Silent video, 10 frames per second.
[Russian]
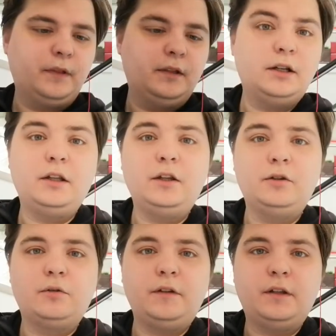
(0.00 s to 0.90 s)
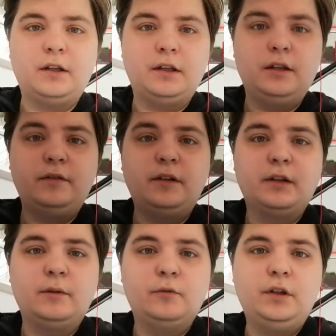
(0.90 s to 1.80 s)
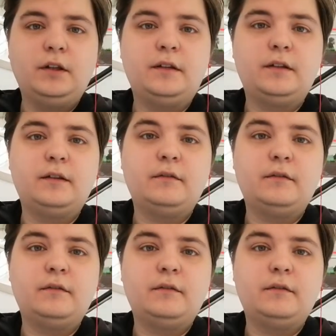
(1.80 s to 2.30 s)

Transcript: Дорогие друзья и все, кому есть